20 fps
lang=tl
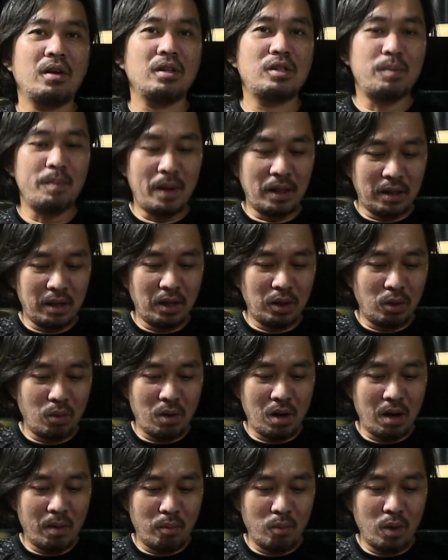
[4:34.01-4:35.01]
it's better to
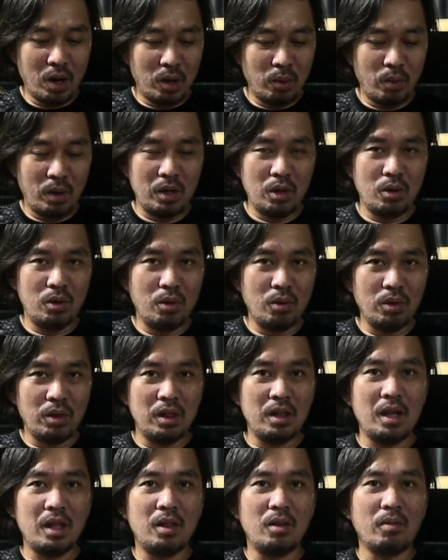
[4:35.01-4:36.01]
have one when you don't
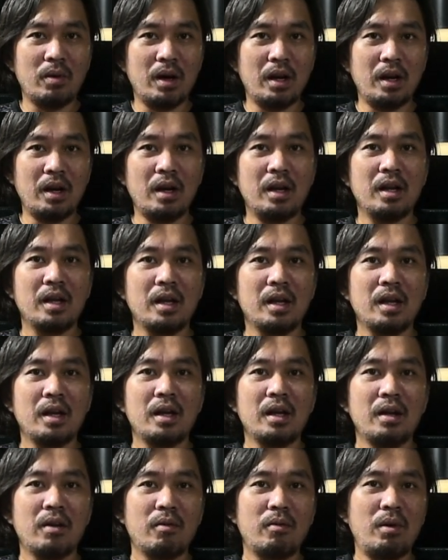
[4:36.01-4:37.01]
need one
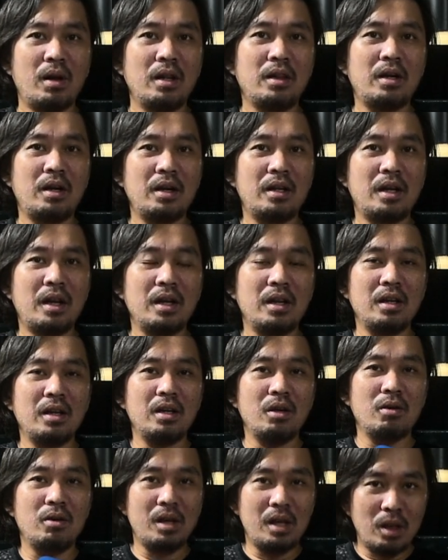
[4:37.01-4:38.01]
rather than
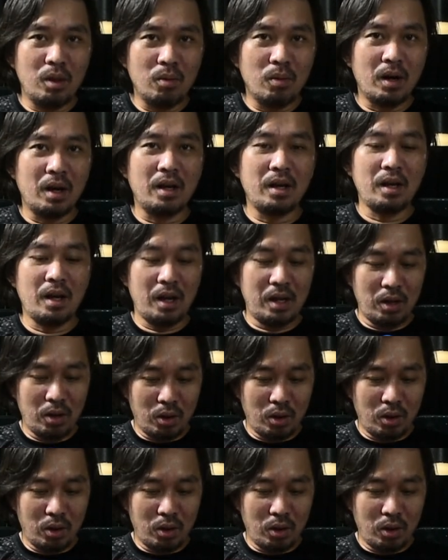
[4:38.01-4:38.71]
you need one and